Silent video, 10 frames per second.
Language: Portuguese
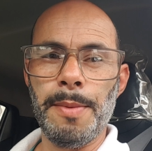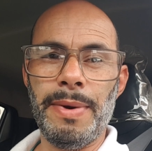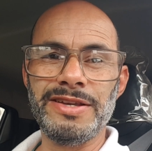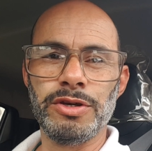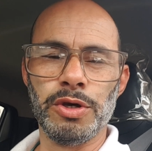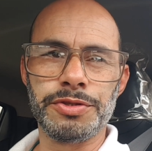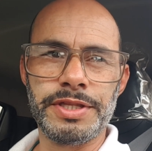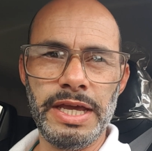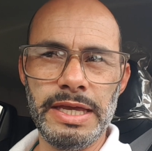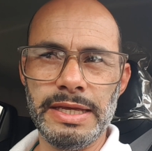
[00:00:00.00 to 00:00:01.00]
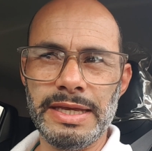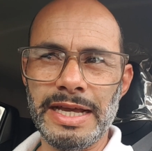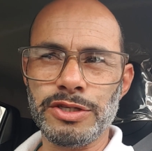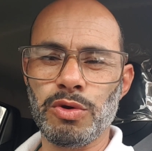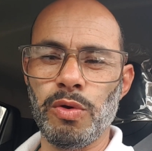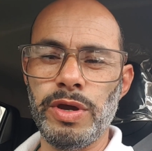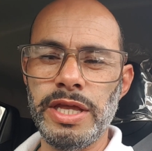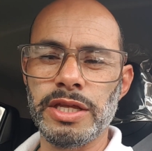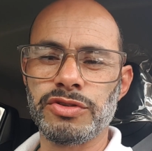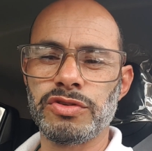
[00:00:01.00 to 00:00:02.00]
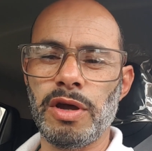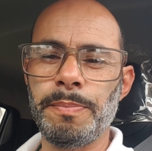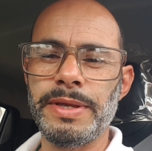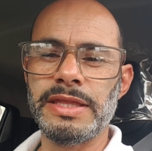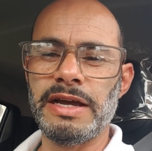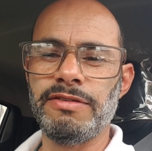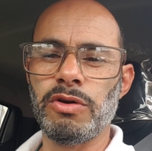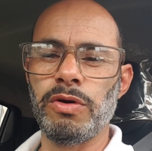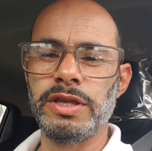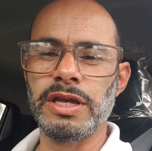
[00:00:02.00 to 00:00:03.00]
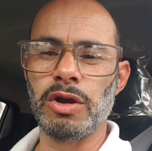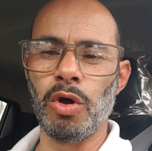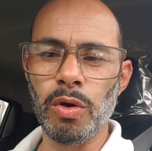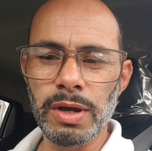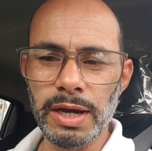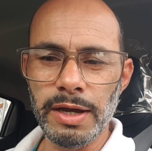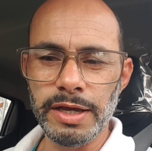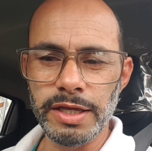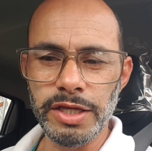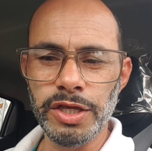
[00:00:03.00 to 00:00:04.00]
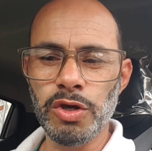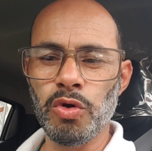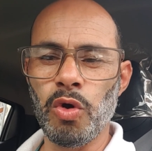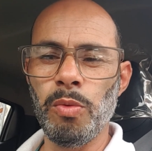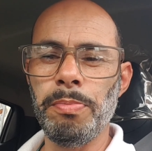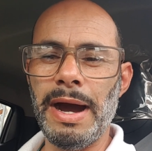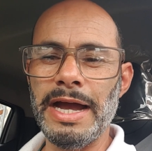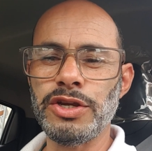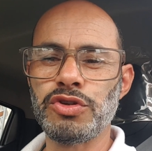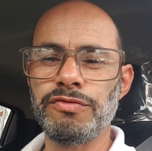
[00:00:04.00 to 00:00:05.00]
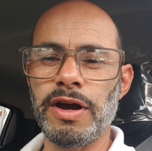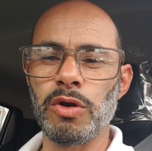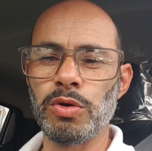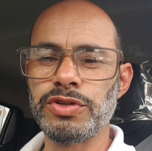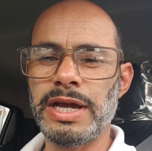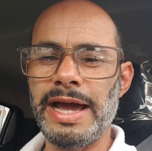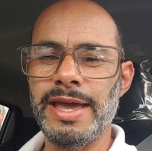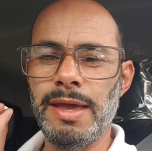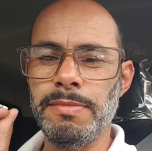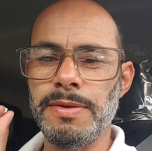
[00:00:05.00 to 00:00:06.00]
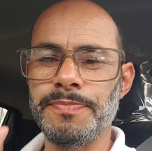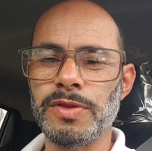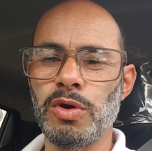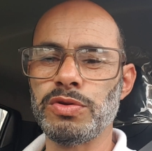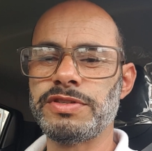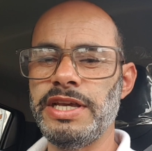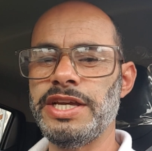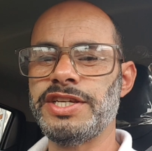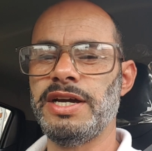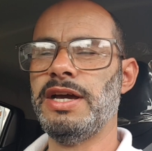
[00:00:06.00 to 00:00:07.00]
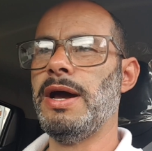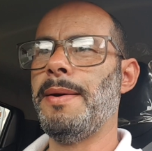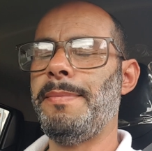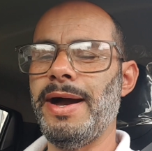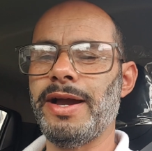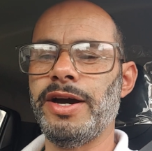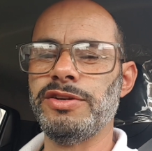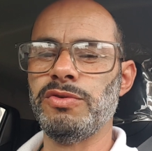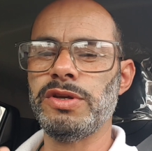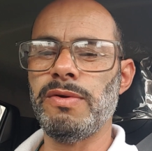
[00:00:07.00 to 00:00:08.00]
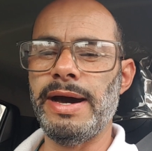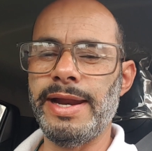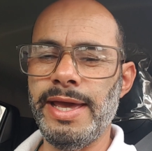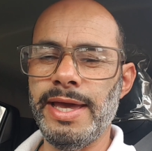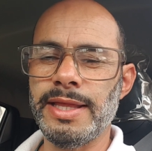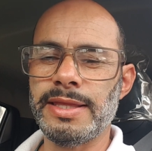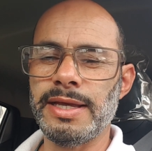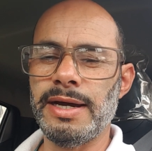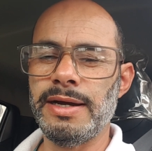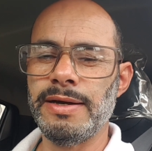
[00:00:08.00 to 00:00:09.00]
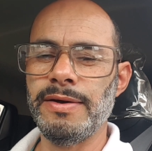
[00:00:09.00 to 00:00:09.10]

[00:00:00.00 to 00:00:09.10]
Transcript: mas eu notei que as corridas só pintava corrida longa e com baixo valor de KM, ou seja, pagando 1,40,